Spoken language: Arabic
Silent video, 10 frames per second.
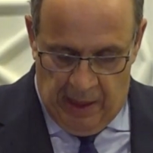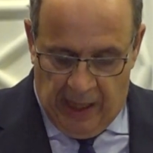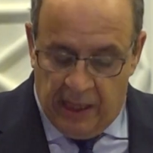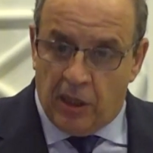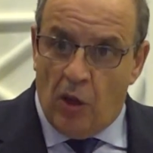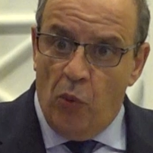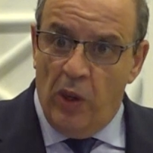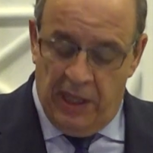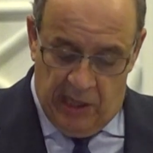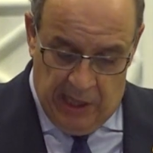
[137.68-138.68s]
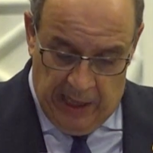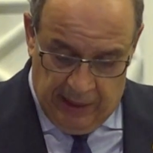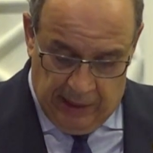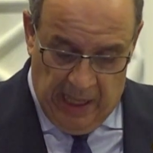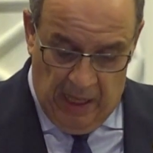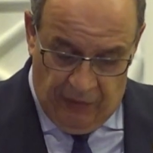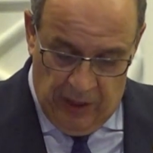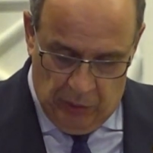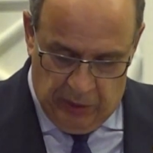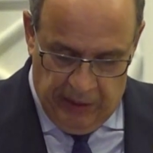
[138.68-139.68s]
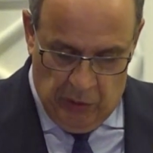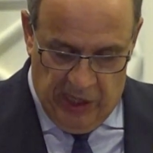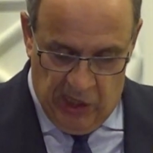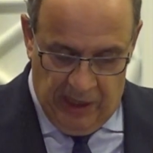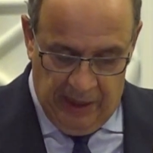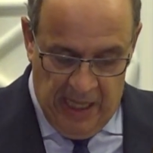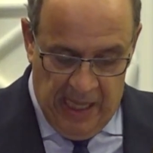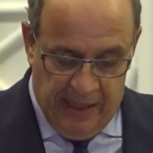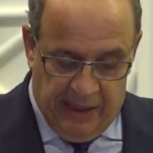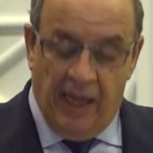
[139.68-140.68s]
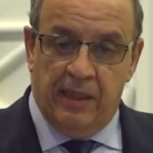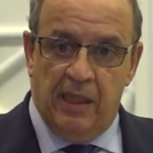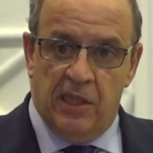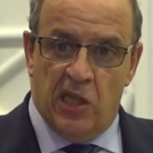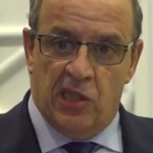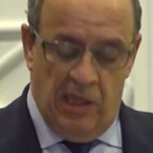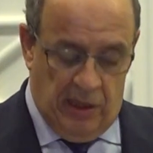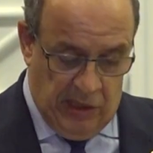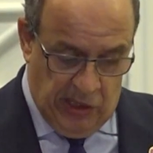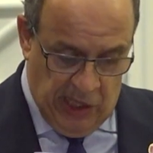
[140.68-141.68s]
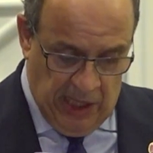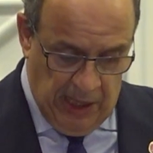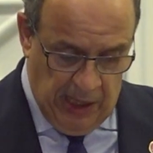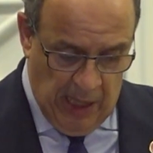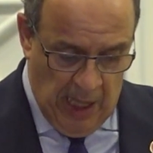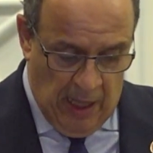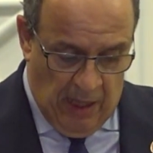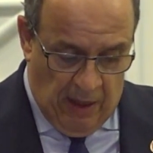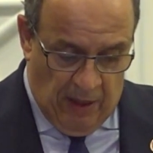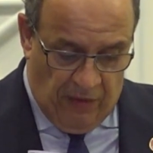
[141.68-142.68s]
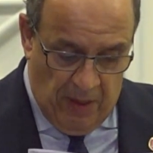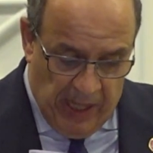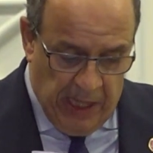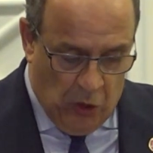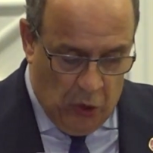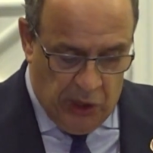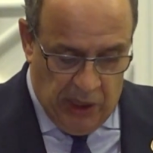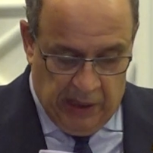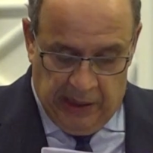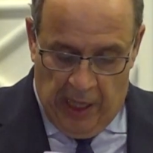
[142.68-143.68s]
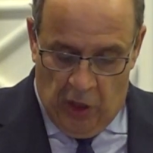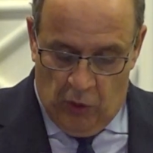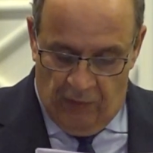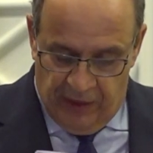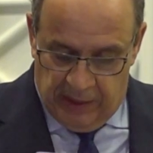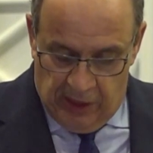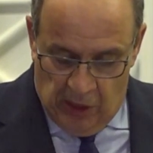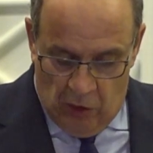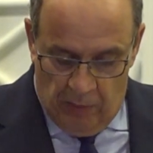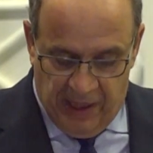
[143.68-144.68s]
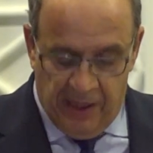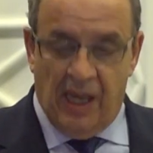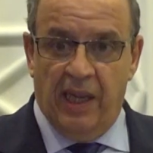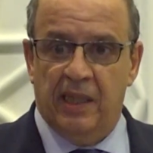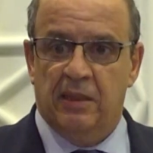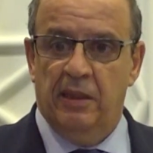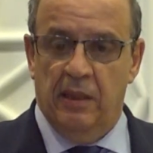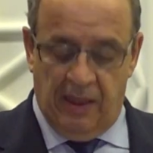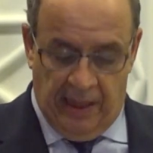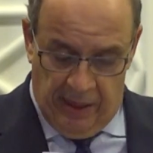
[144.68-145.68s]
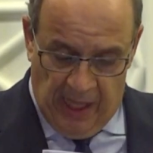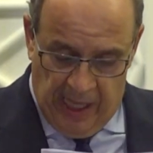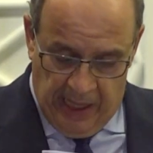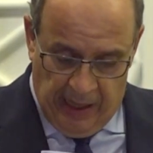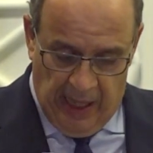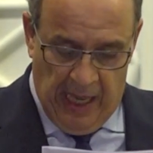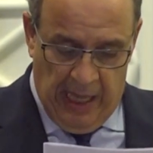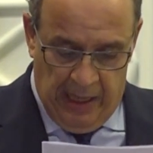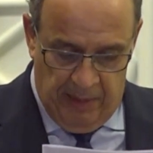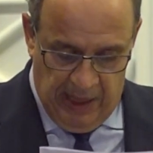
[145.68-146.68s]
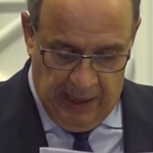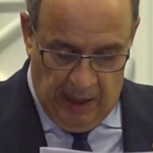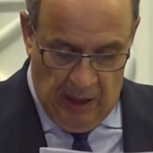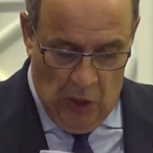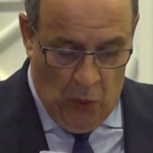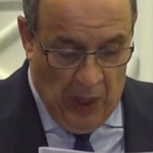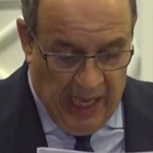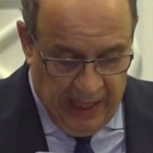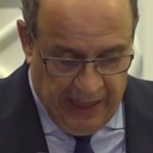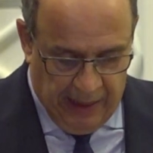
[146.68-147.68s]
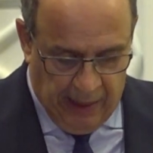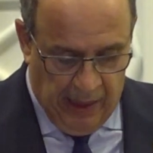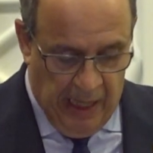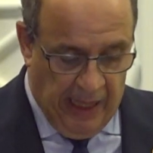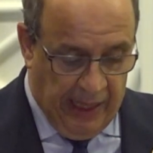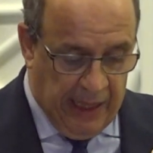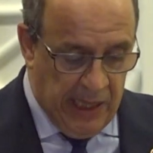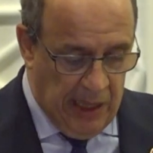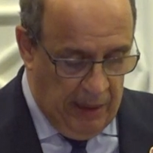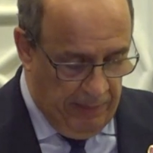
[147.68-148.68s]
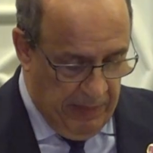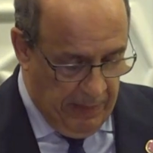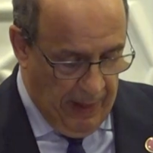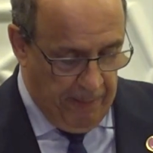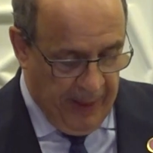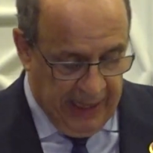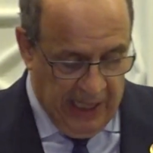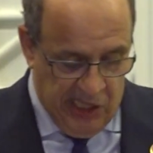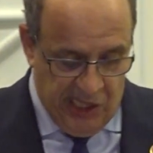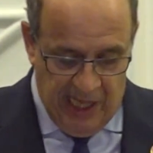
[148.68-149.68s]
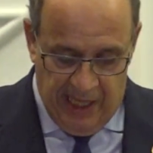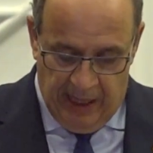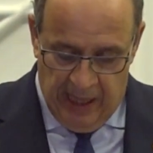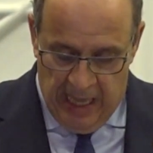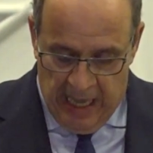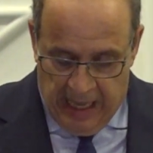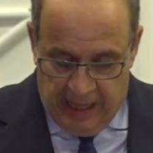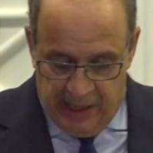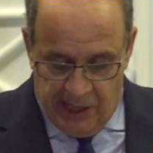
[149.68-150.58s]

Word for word: لقد كونت سنة 2022 تحدي جديد فيما يخص التحكم في التضخم كظاهرة, كظاهرة عالمية وعليه ركز بنك الجزائر على